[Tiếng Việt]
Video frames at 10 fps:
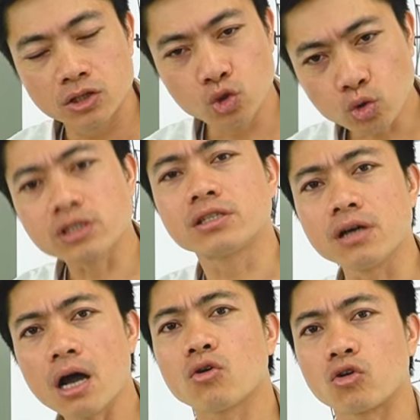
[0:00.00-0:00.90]
rút
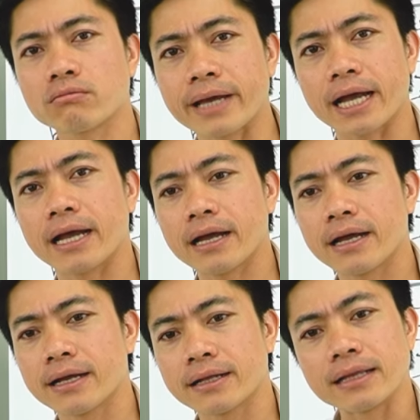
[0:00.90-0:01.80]
sữa của con mẹ
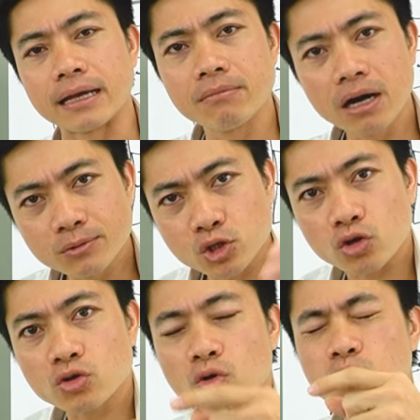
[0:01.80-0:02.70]
để bơm cho
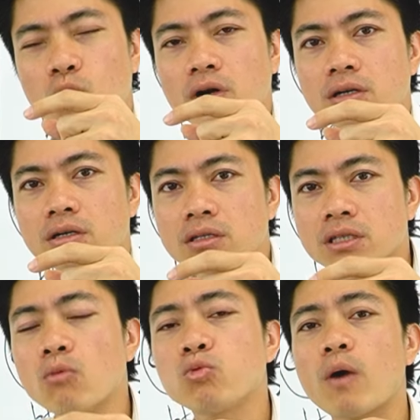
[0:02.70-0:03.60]
con con uống
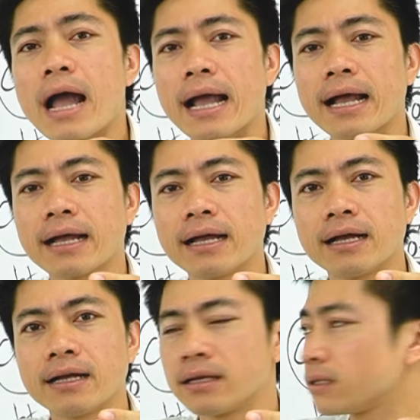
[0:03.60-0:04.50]
thông qua
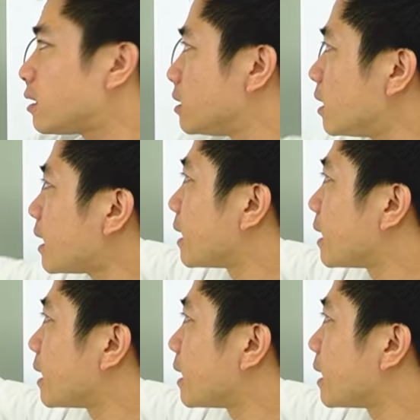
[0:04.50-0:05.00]
tức là những cái